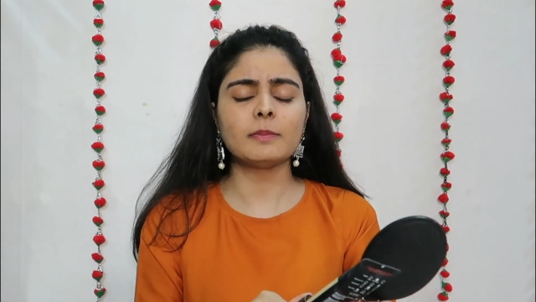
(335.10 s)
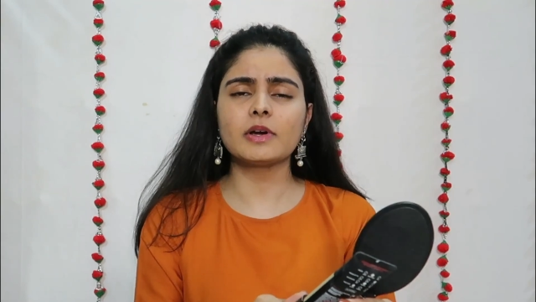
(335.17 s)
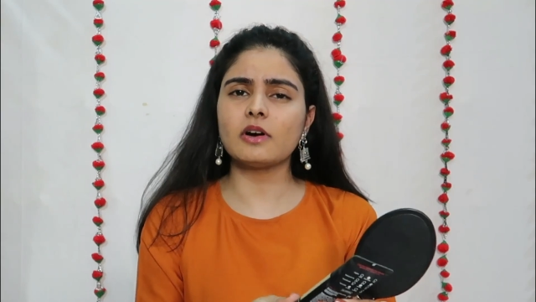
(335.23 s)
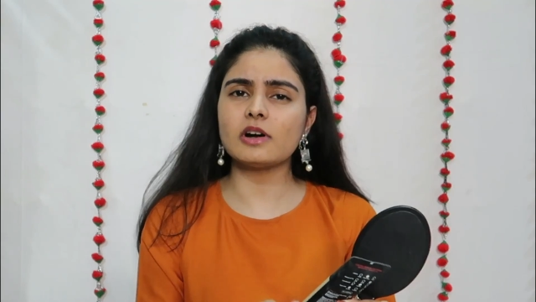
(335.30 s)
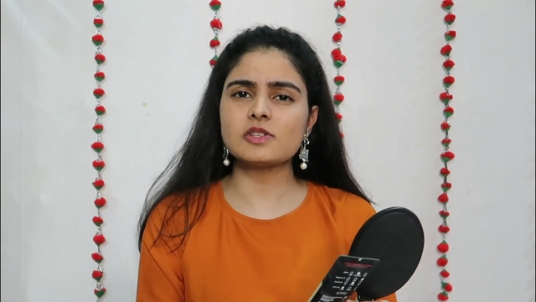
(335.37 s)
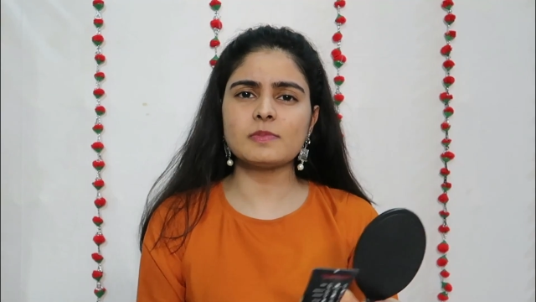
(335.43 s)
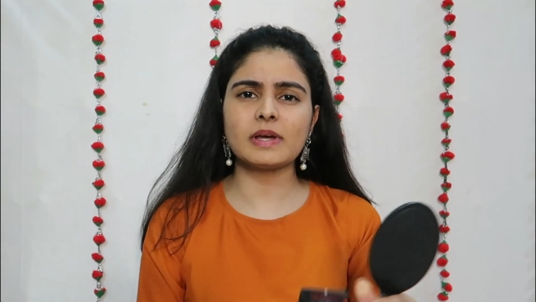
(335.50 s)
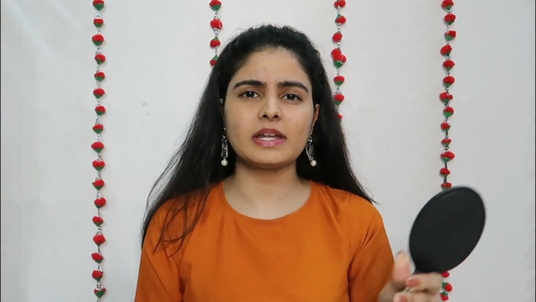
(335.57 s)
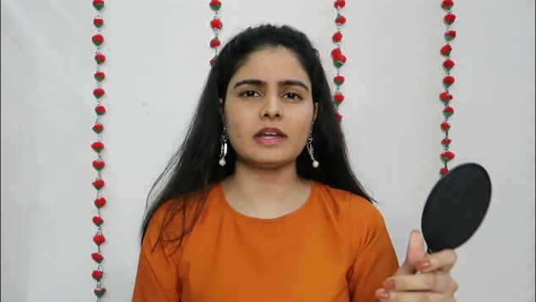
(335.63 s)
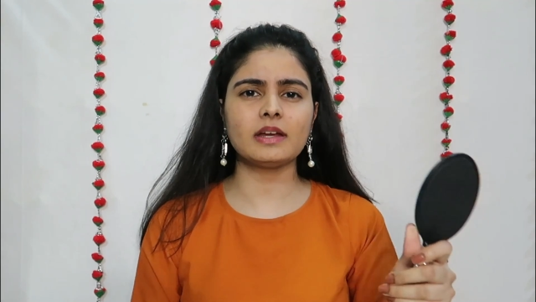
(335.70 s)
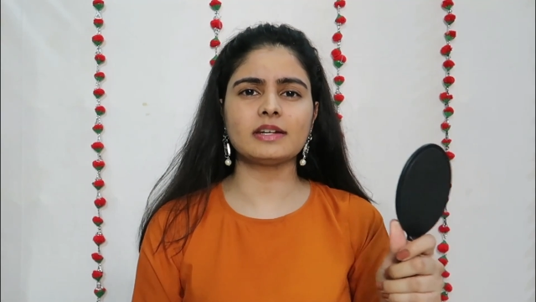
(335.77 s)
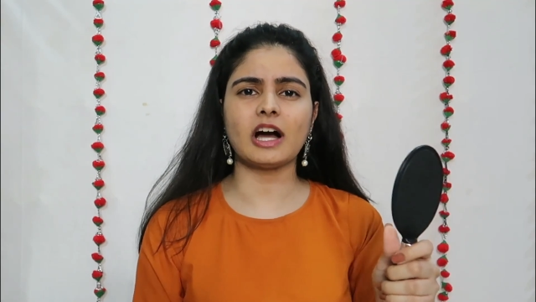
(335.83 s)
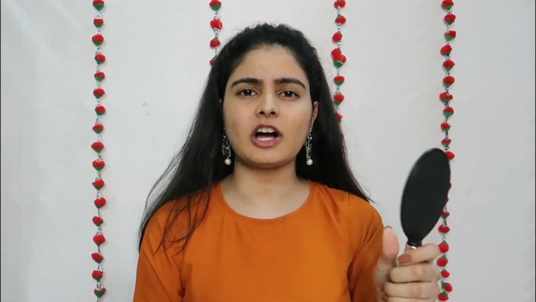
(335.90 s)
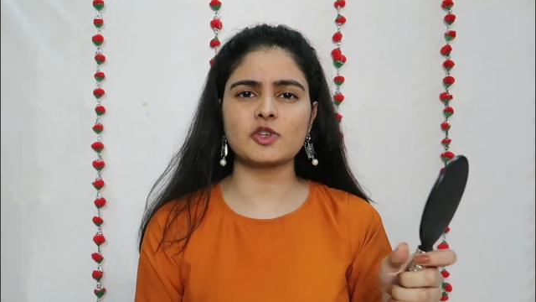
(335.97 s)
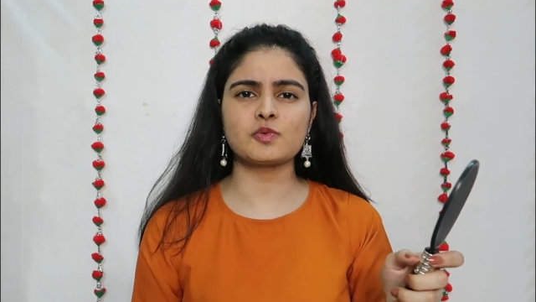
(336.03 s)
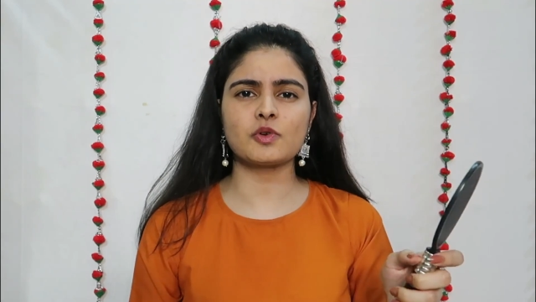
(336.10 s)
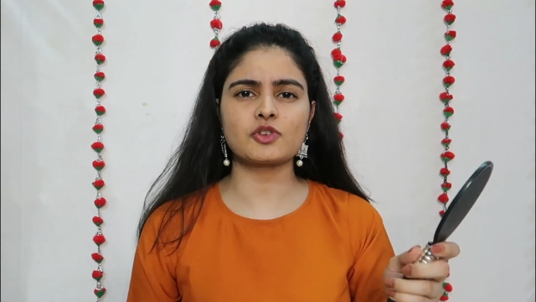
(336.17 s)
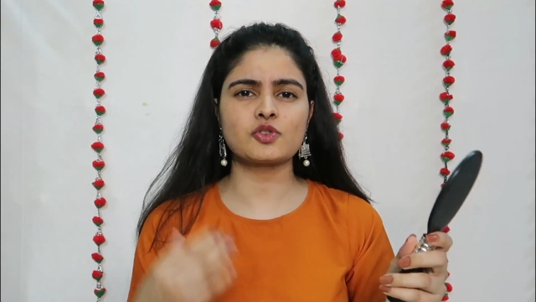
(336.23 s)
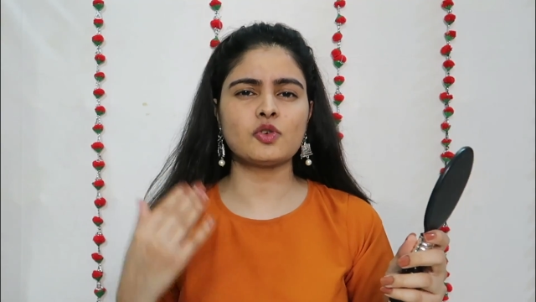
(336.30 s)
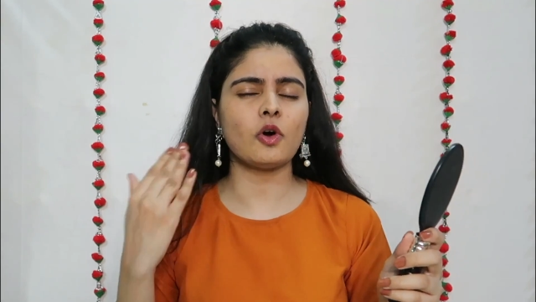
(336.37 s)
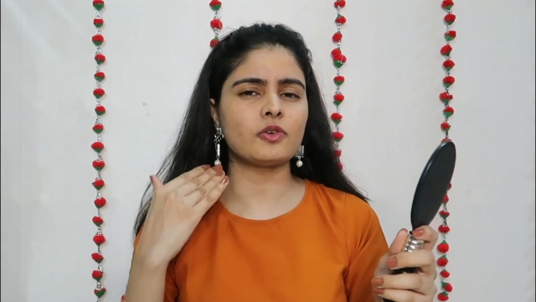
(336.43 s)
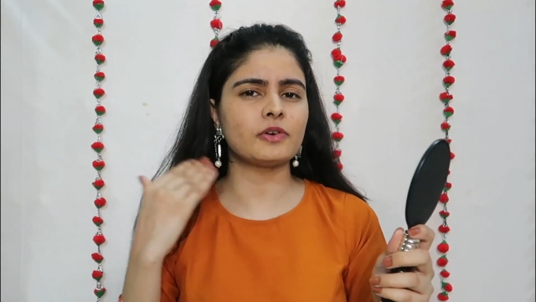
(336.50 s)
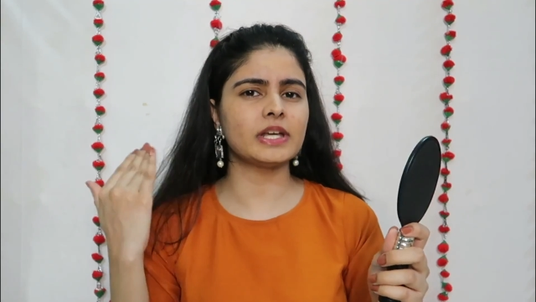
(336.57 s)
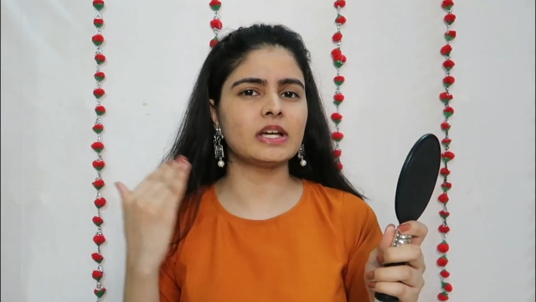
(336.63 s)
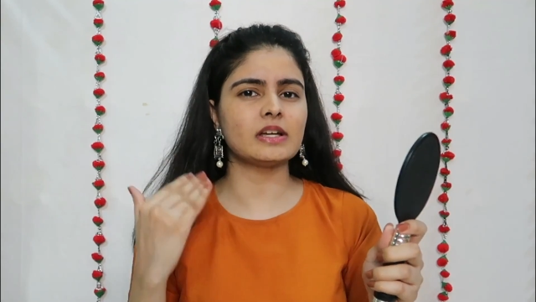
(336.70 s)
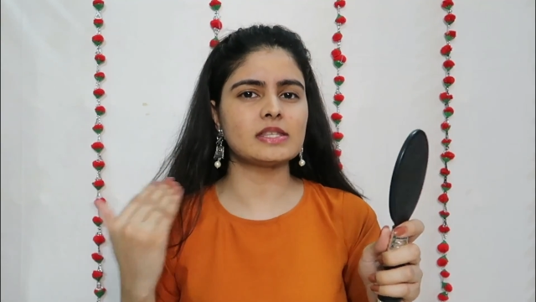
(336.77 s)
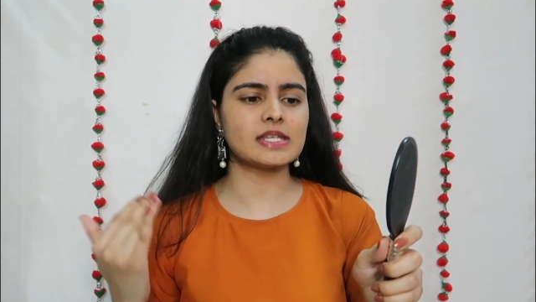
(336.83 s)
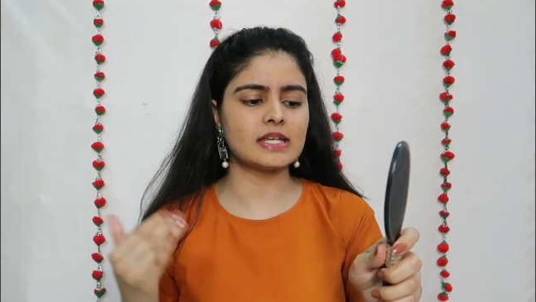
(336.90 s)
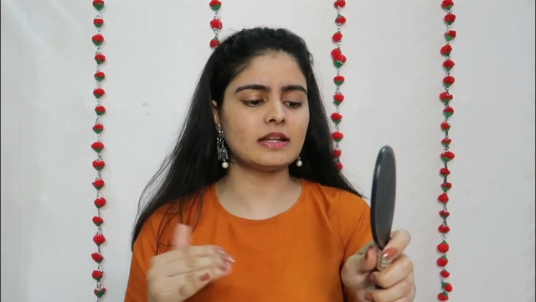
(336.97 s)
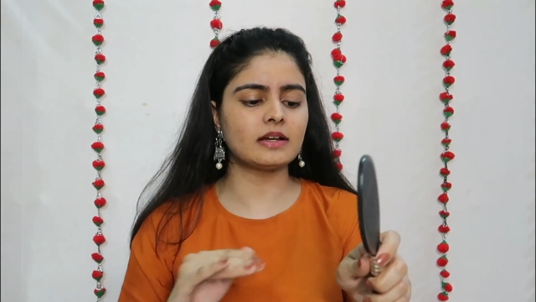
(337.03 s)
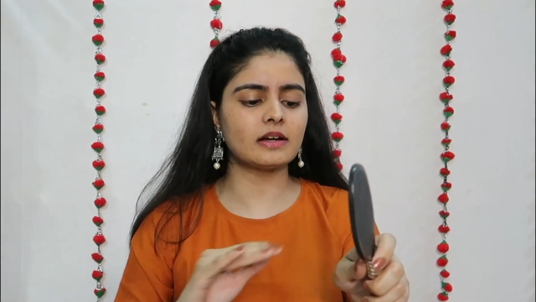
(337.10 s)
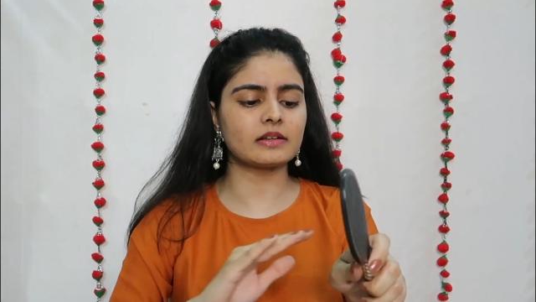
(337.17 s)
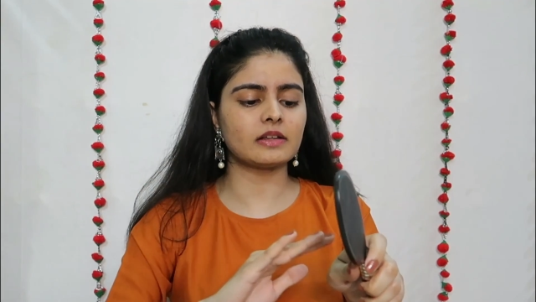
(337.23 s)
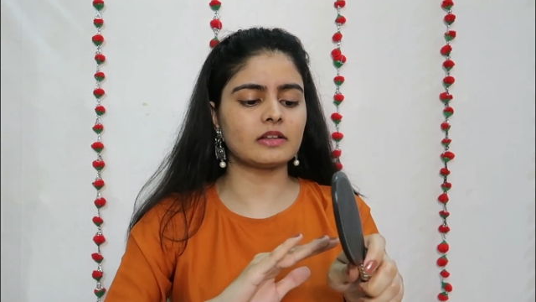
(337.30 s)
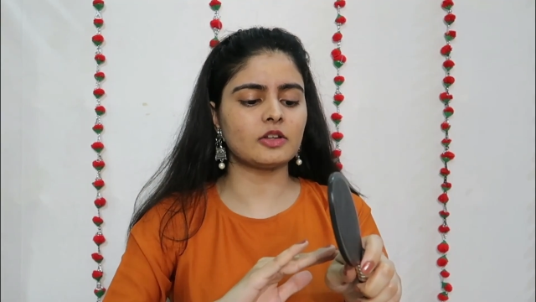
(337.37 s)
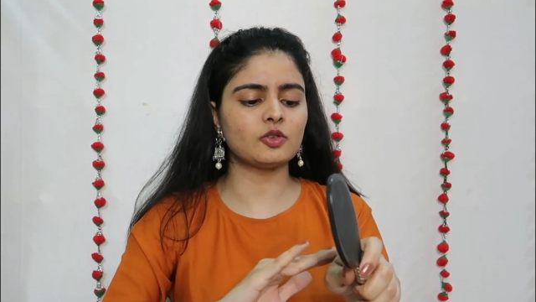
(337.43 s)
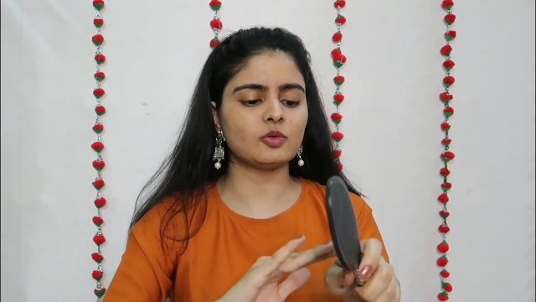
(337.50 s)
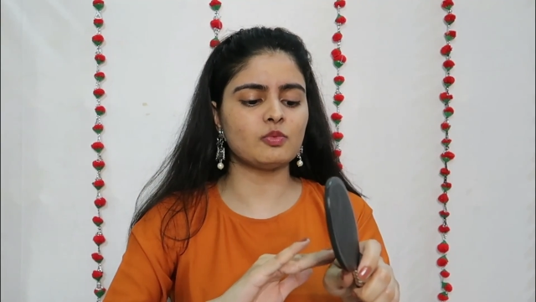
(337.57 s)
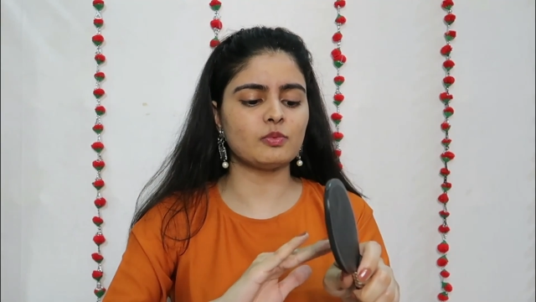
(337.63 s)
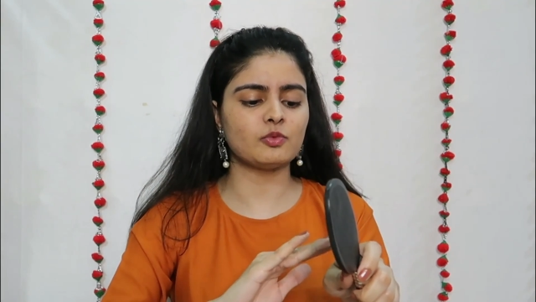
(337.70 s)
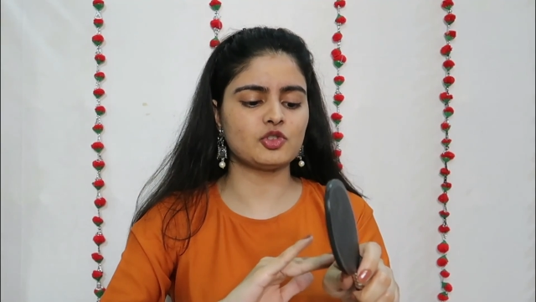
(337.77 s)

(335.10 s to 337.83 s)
बिकॉज मैंने डार्क स्पॉट्स को ऑलरेडी कंसील कर दिया था तो